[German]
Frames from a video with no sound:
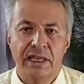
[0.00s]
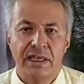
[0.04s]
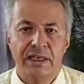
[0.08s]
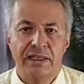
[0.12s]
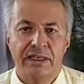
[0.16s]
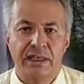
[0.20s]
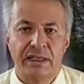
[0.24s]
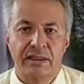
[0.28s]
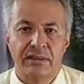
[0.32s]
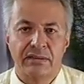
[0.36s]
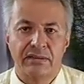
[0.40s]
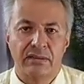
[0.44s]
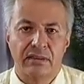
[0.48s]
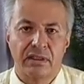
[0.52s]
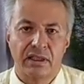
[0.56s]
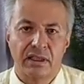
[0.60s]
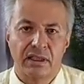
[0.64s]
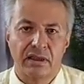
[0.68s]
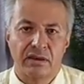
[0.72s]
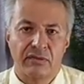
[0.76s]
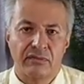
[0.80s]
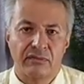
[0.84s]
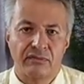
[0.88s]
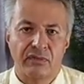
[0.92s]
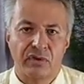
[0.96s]
das
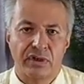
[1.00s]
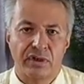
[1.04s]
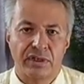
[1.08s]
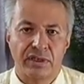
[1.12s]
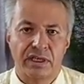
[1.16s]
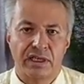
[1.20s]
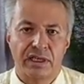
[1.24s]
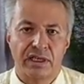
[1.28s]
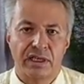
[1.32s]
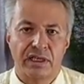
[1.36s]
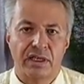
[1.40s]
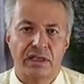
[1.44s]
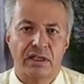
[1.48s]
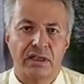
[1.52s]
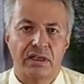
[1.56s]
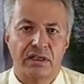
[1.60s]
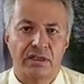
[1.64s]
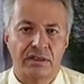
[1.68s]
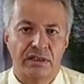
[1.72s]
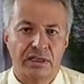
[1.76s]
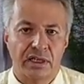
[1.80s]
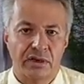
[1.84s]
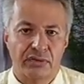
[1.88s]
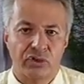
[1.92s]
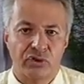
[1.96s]
von der
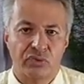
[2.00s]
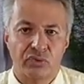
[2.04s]
Taiwan